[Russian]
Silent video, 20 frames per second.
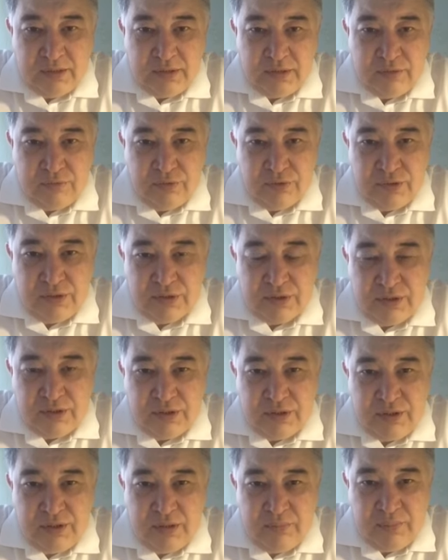сегодняшний
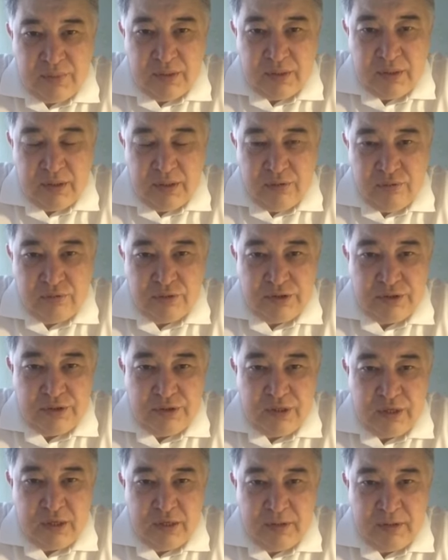день пока очень
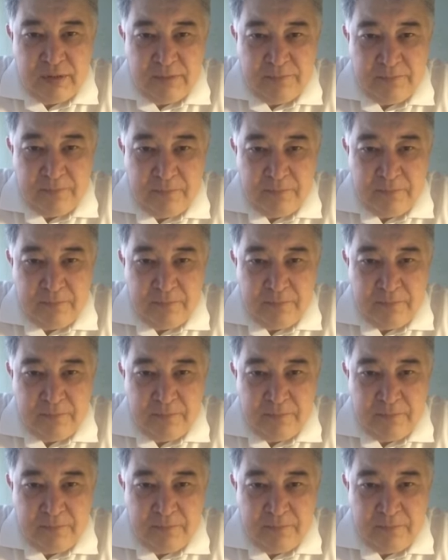рано.